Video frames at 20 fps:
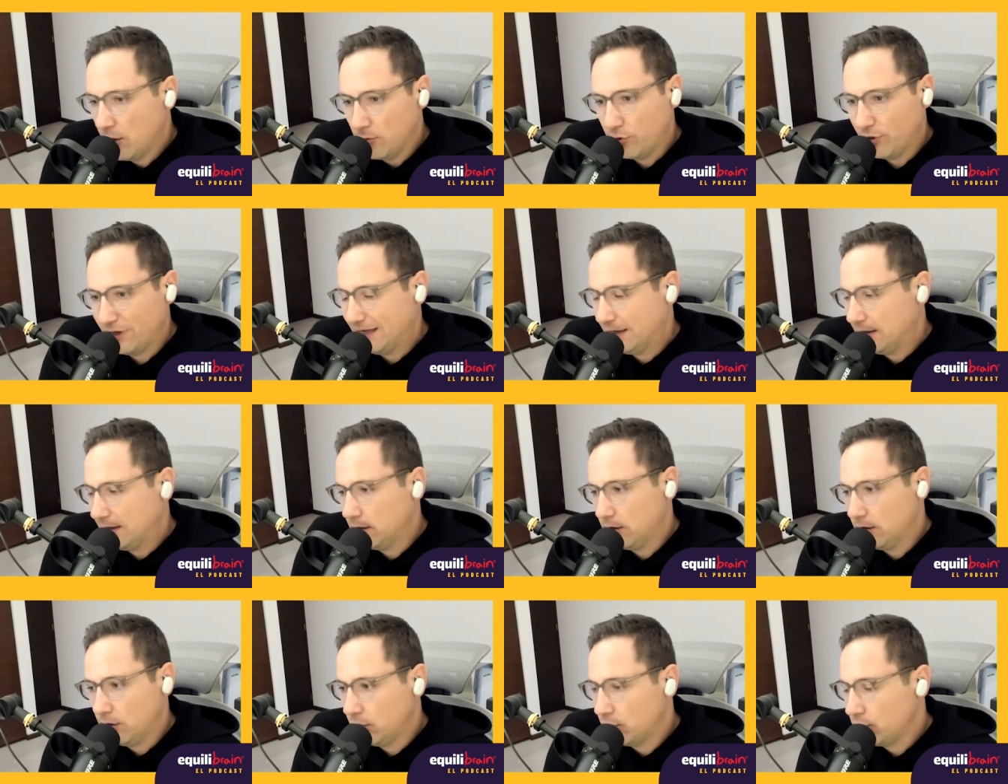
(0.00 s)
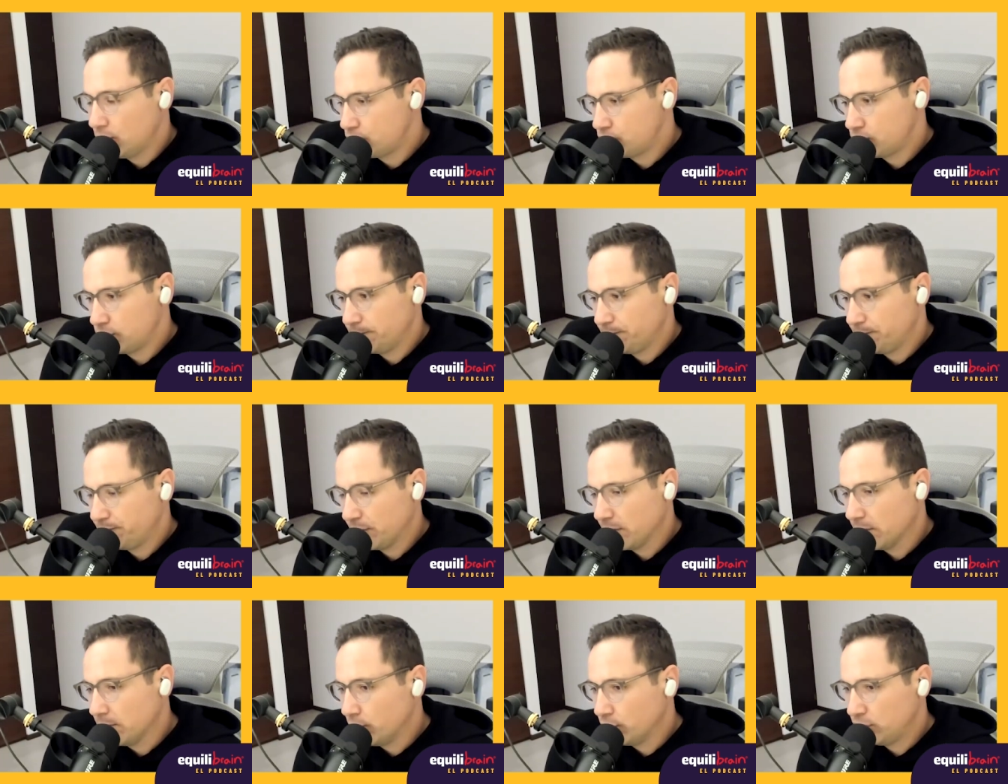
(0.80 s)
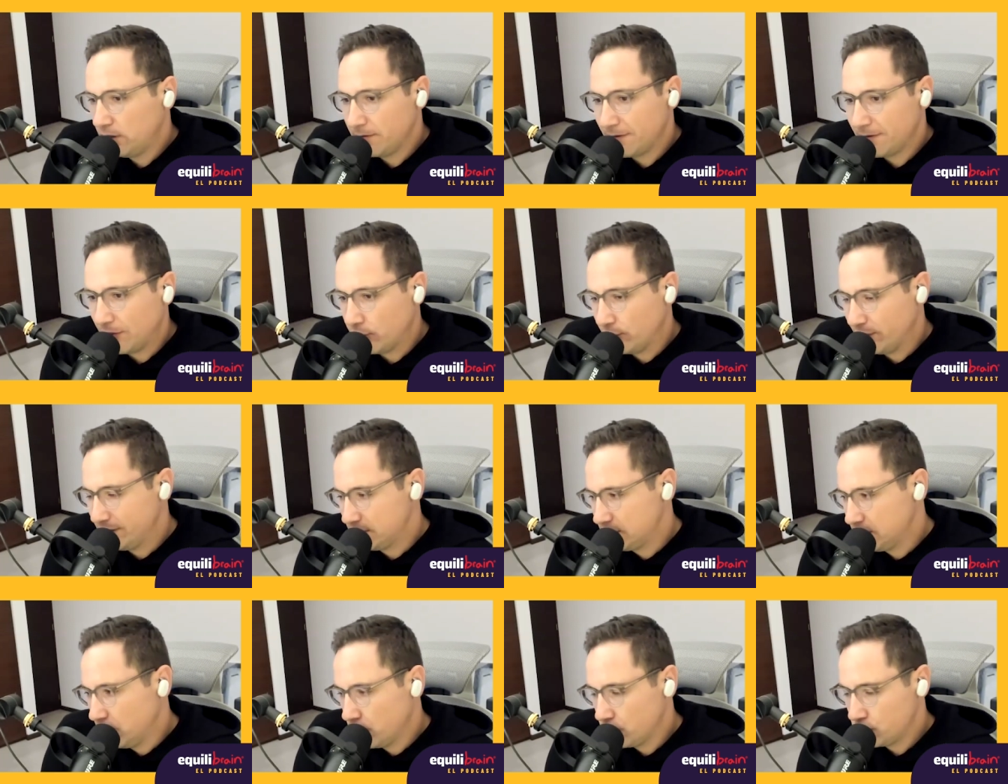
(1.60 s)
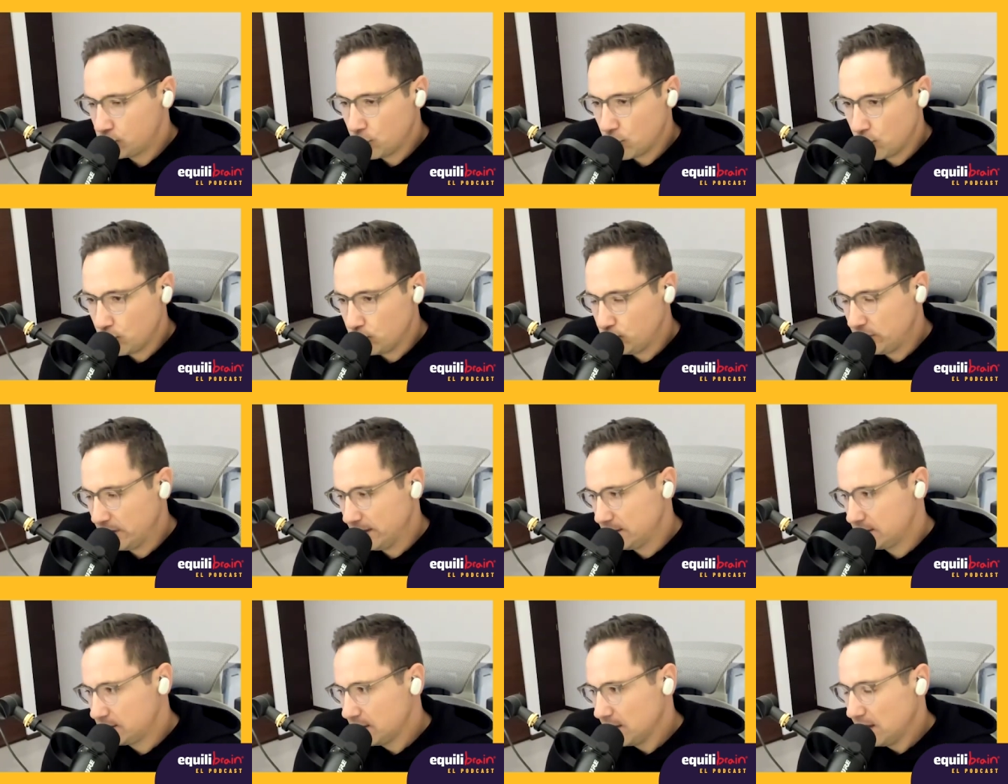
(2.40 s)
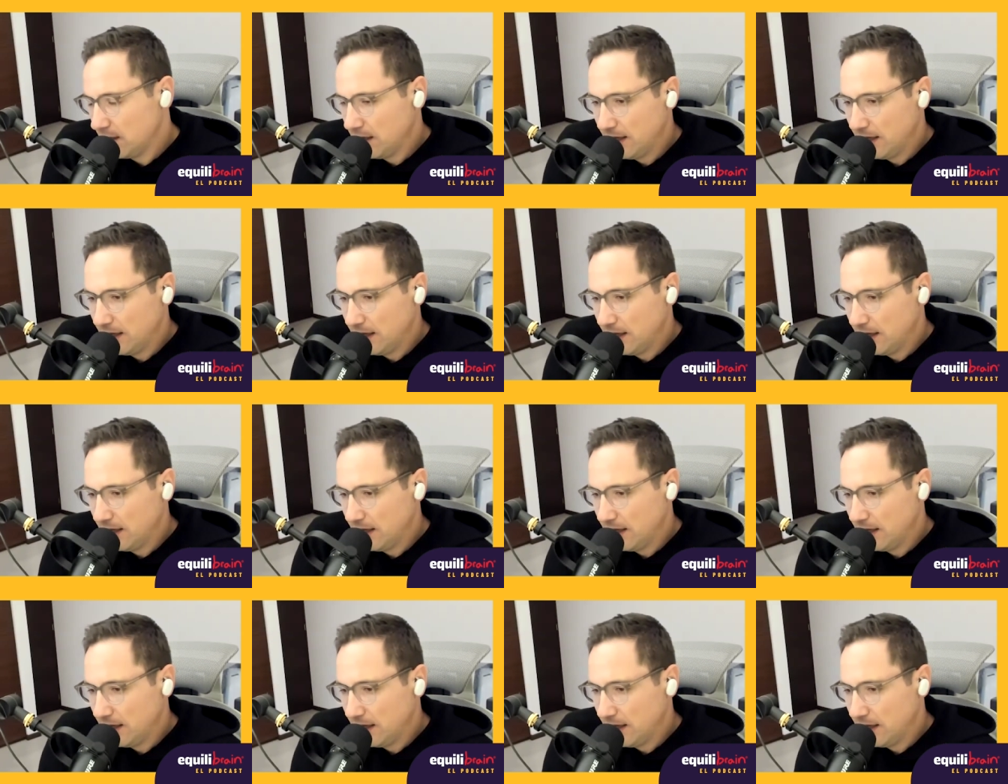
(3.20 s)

Porque los motivadores, los coaches,